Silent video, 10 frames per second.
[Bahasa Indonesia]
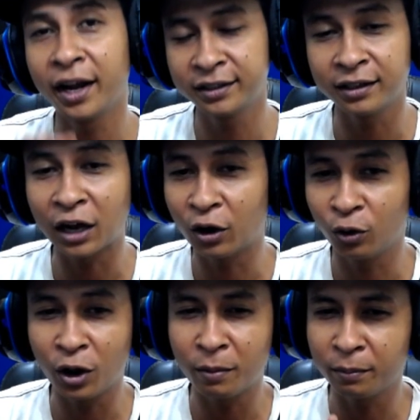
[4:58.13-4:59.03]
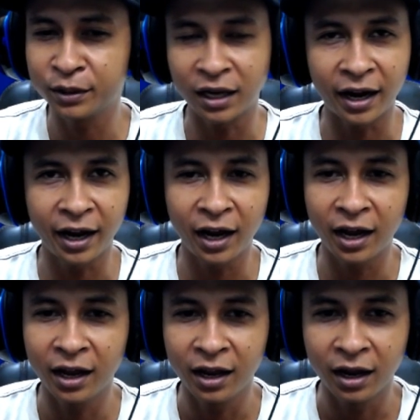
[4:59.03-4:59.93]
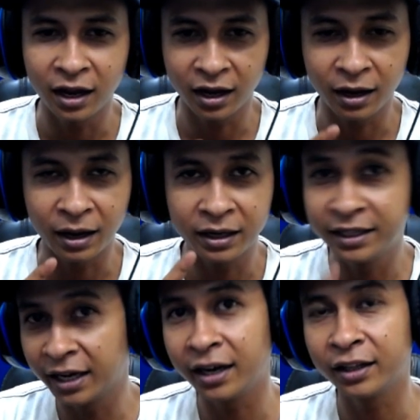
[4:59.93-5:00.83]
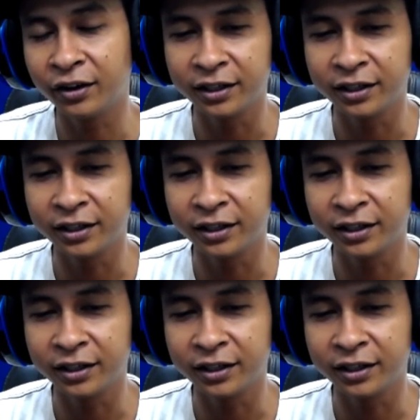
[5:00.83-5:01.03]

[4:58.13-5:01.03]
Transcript: reaction kalau lo emang bisa kayak uh, dia gitu